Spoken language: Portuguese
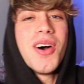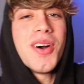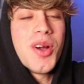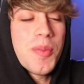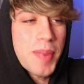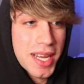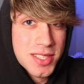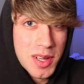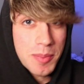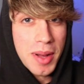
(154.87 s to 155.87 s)
Ó, oh, eu
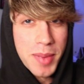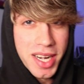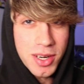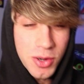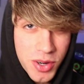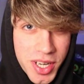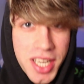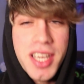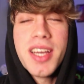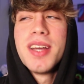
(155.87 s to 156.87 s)
passo a
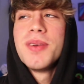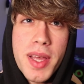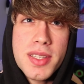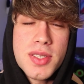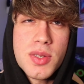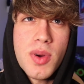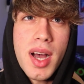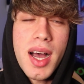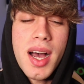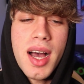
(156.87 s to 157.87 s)
Mamarangoni, penso
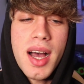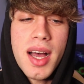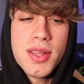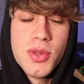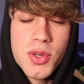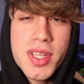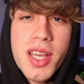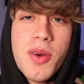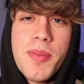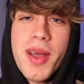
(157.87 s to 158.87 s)
a Duda
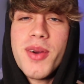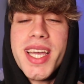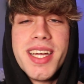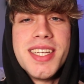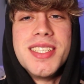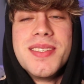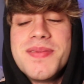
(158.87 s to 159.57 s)
e eu pego a Ingrid.